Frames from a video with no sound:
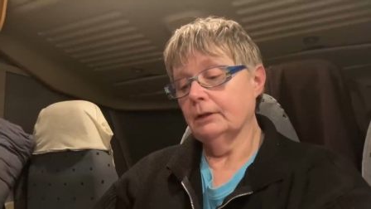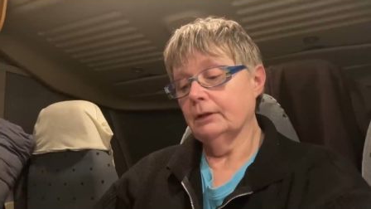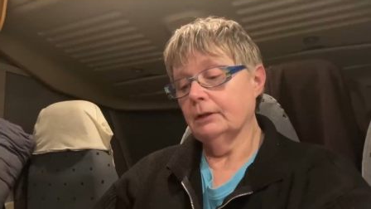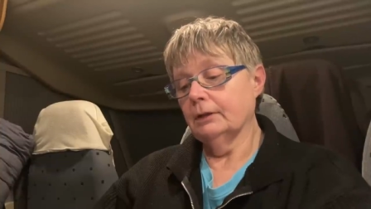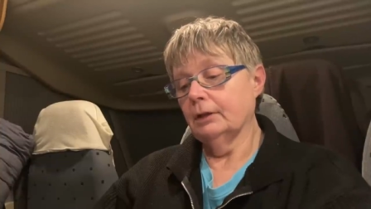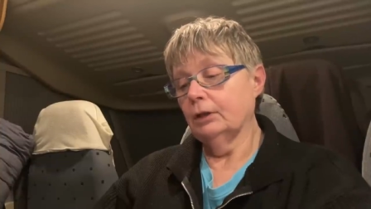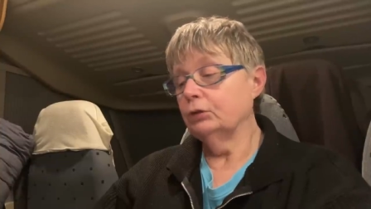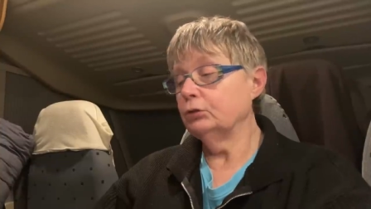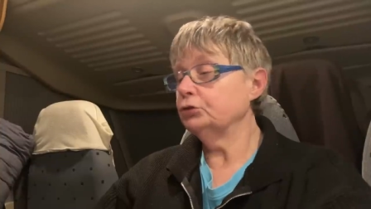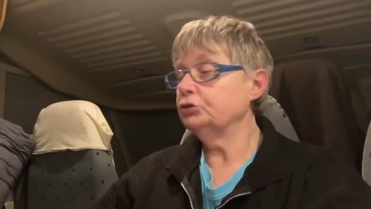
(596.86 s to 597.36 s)

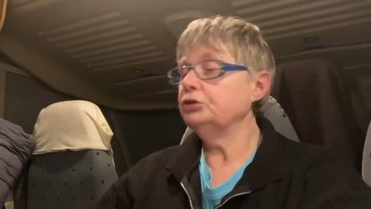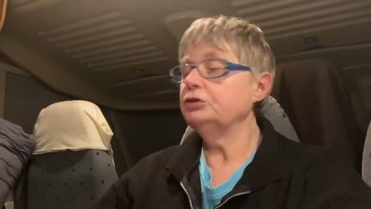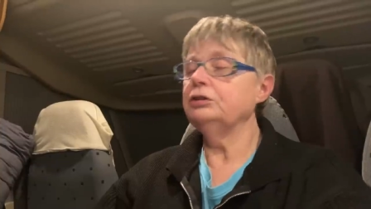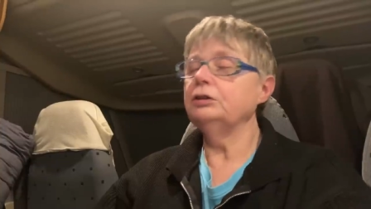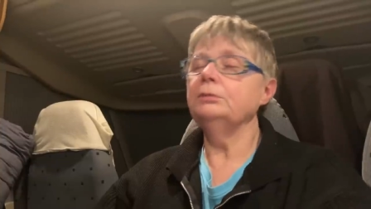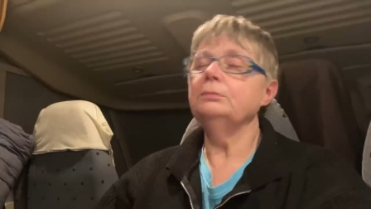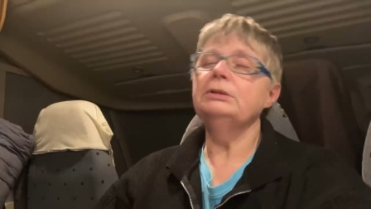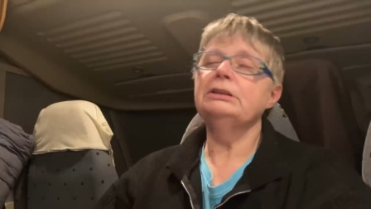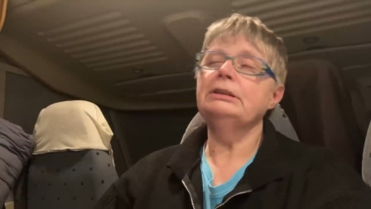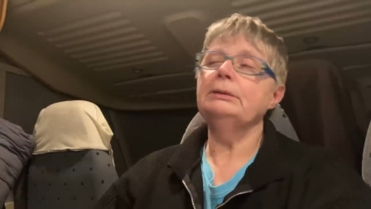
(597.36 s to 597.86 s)
alors je
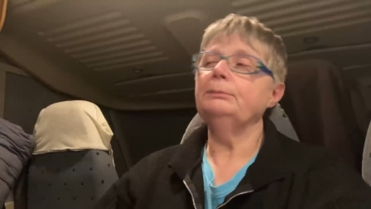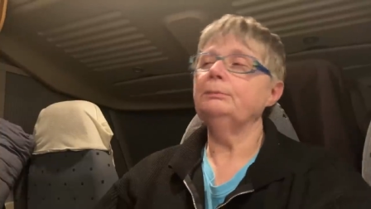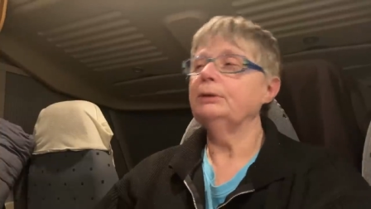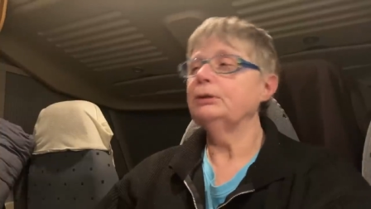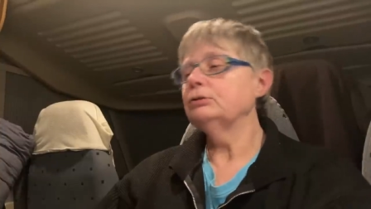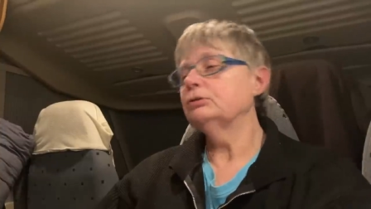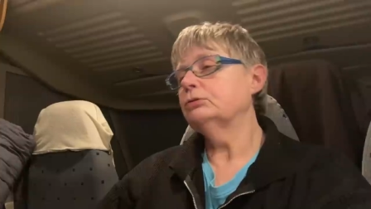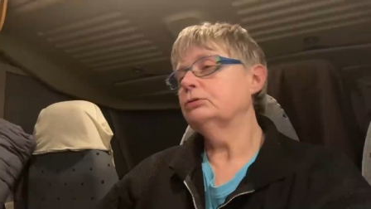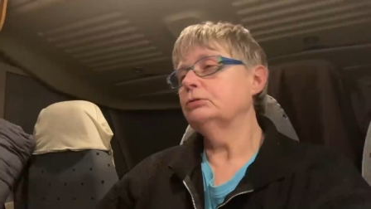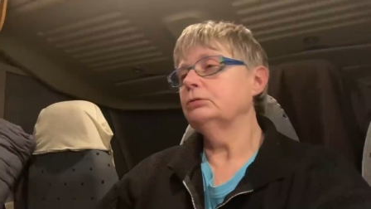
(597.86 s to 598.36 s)
disais, mais c'est
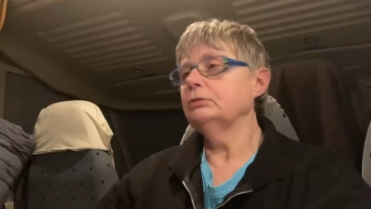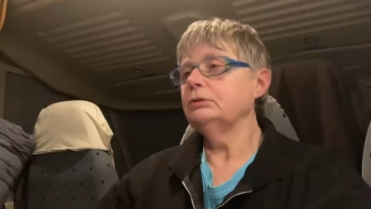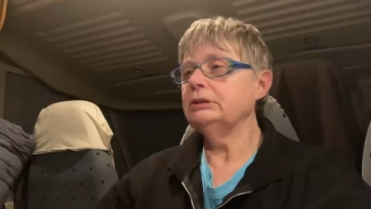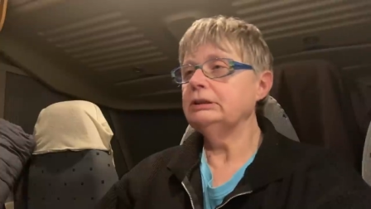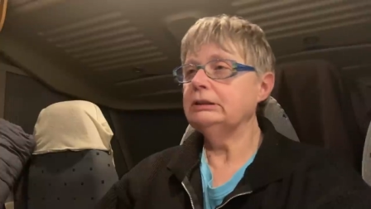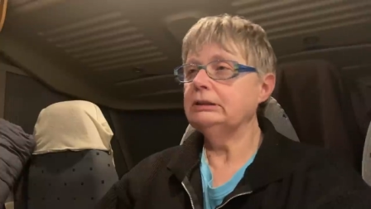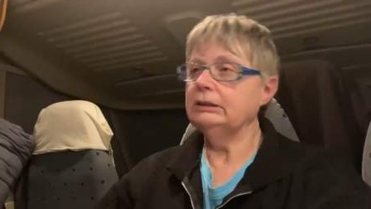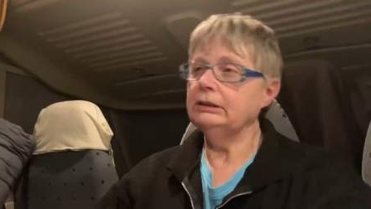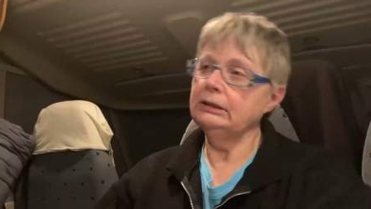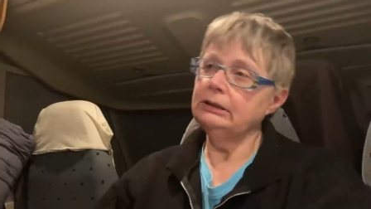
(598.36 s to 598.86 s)
pas un
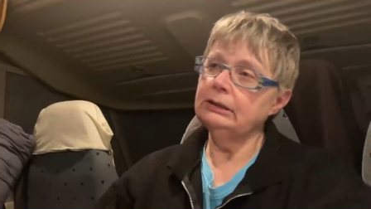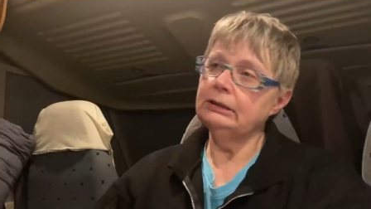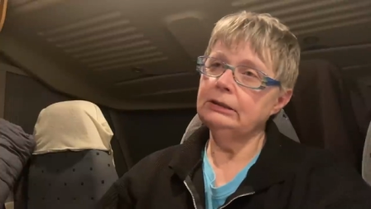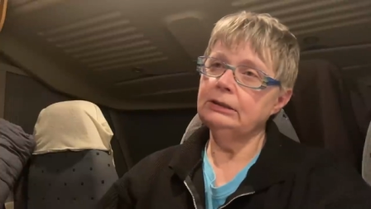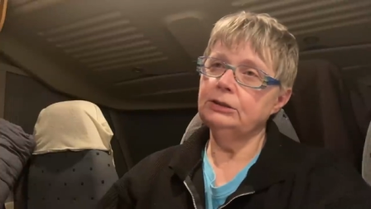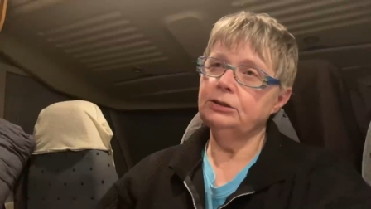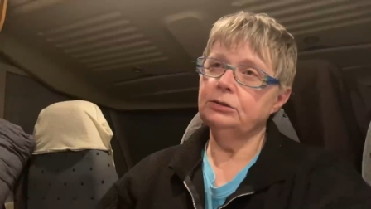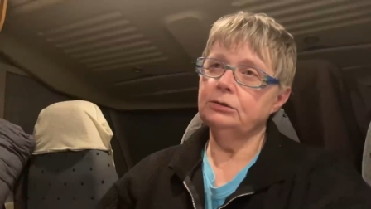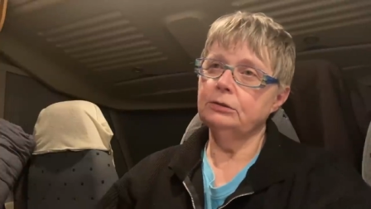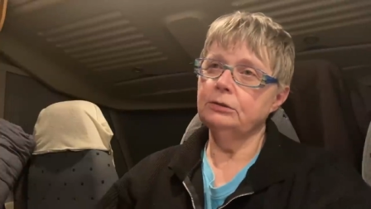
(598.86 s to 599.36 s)

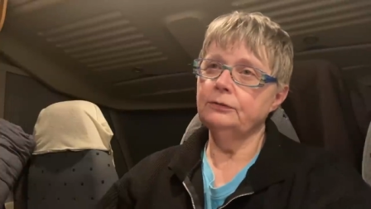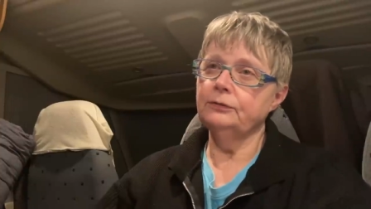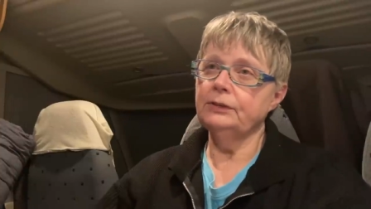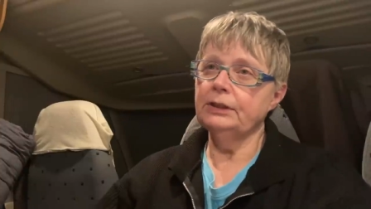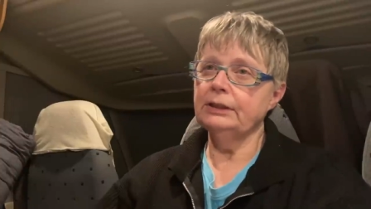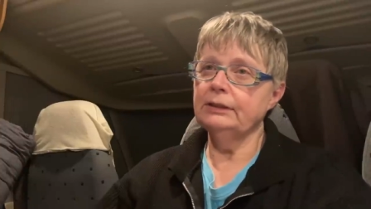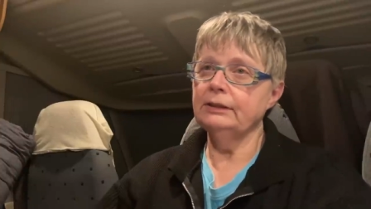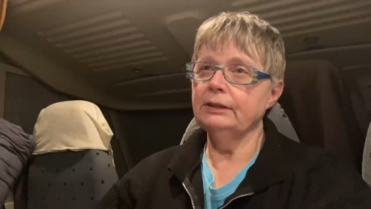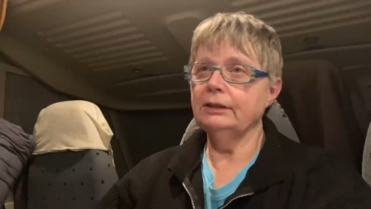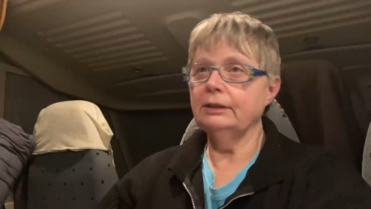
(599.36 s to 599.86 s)
souci, je
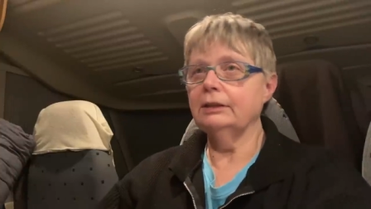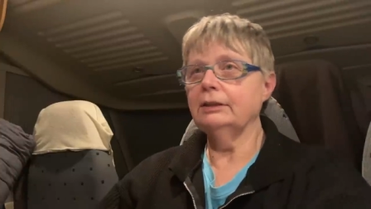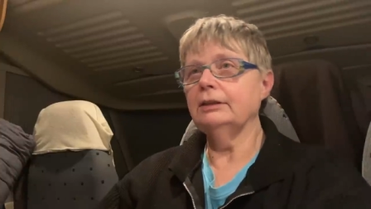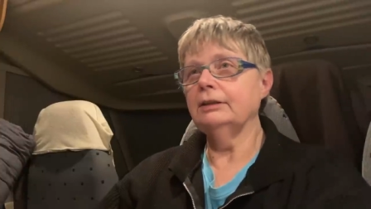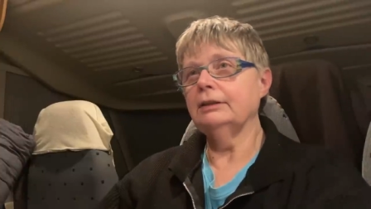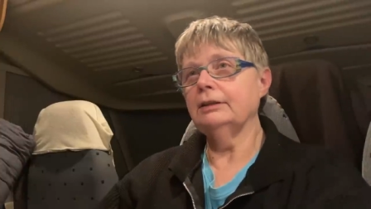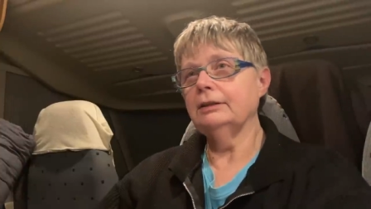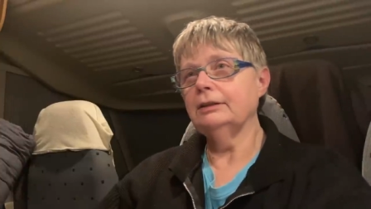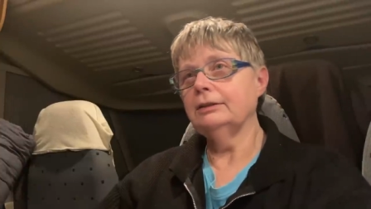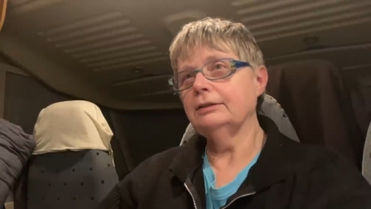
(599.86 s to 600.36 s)

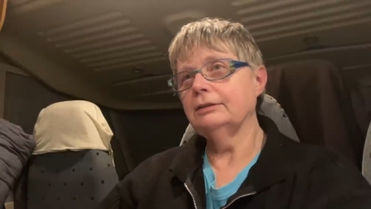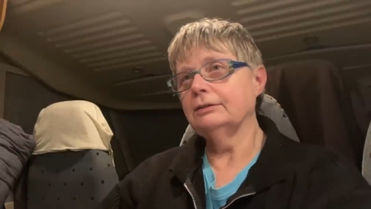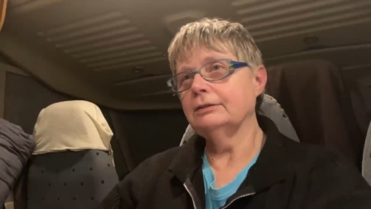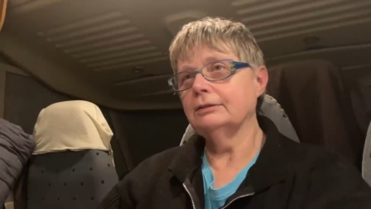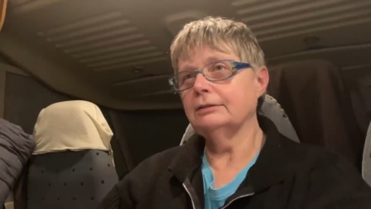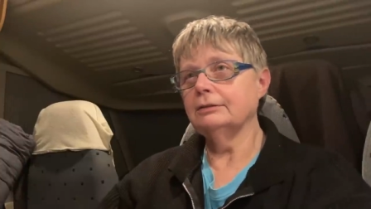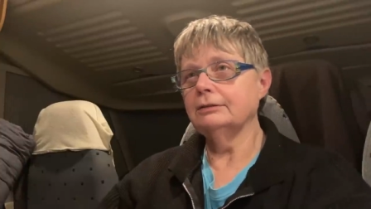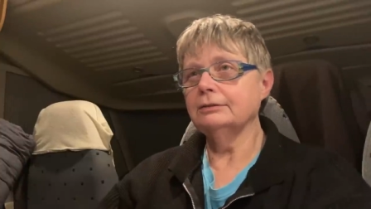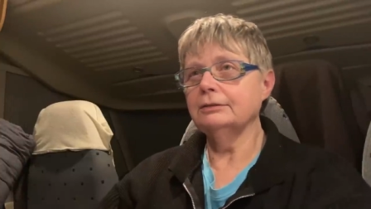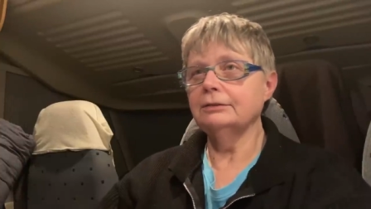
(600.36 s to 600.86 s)
reviendrai,
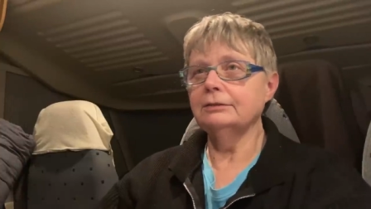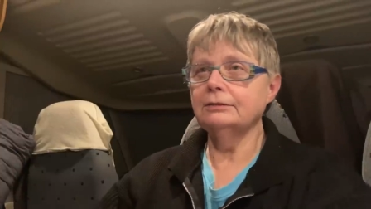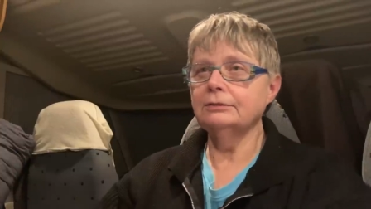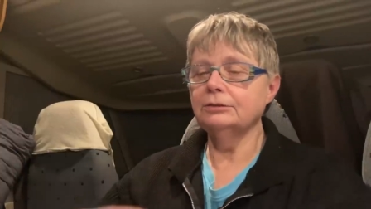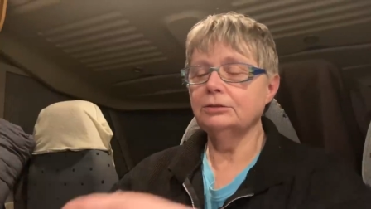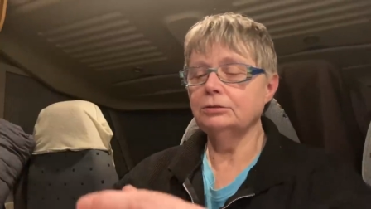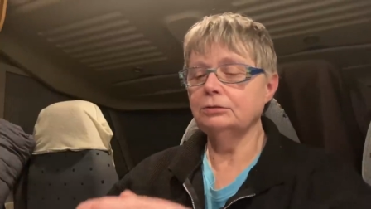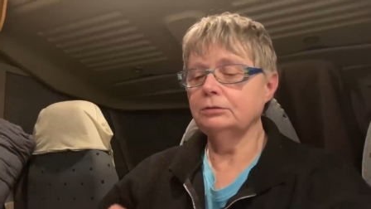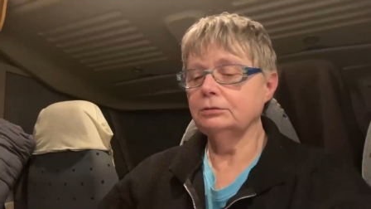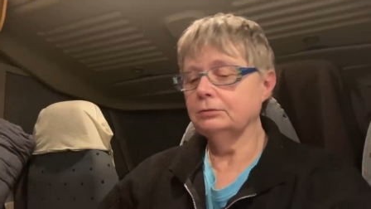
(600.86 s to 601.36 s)
euh, on
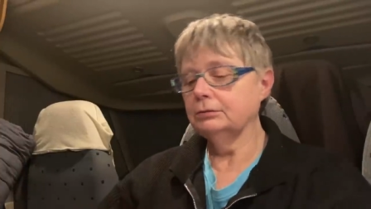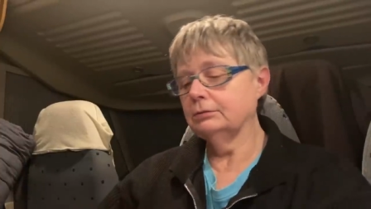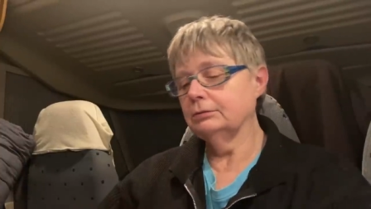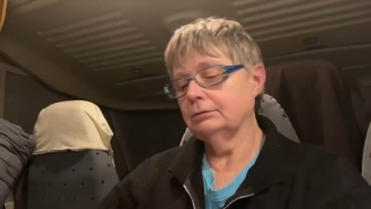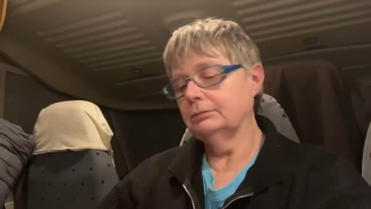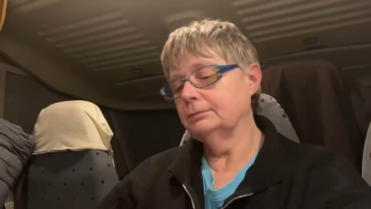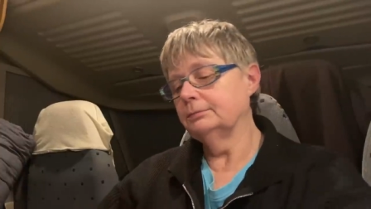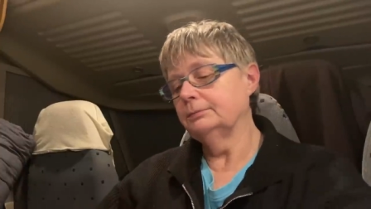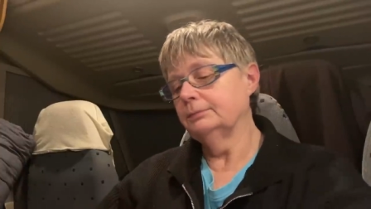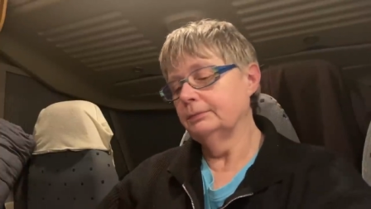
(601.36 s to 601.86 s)

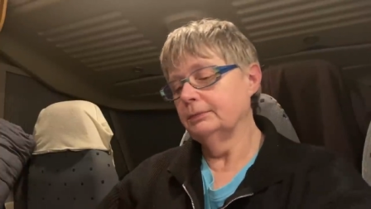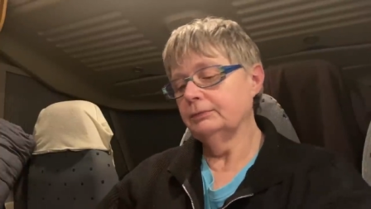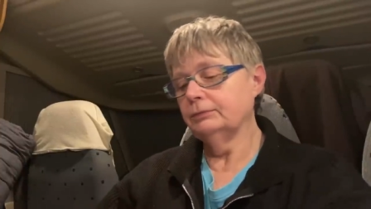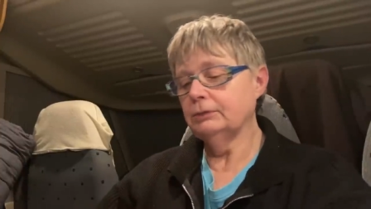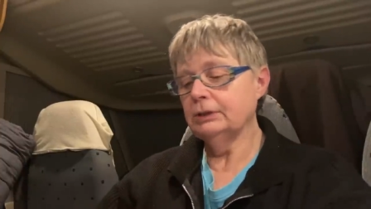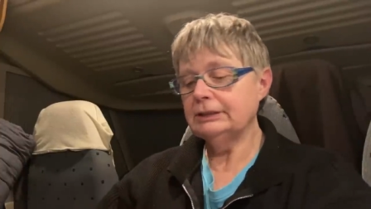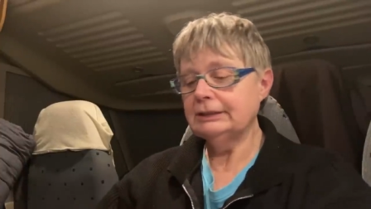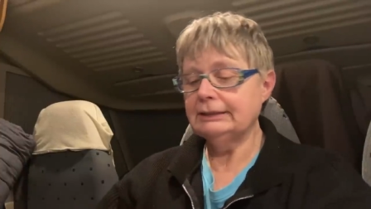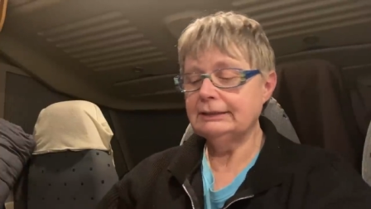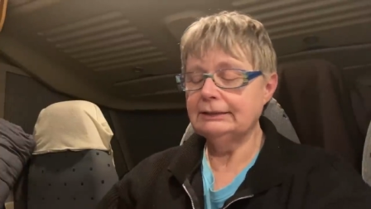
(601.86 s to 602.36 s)
se
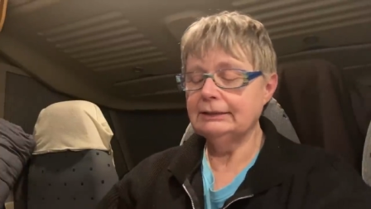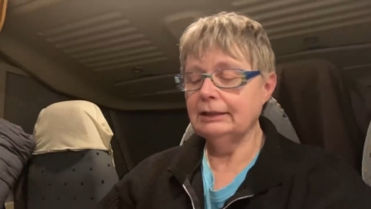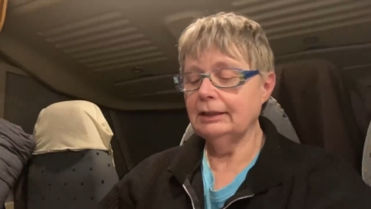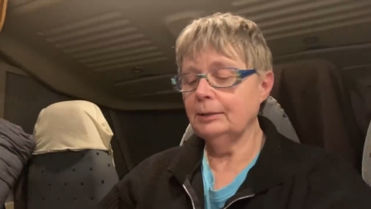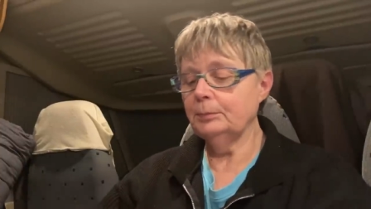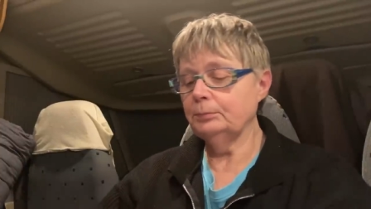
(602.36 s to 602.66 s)
WhatsApp,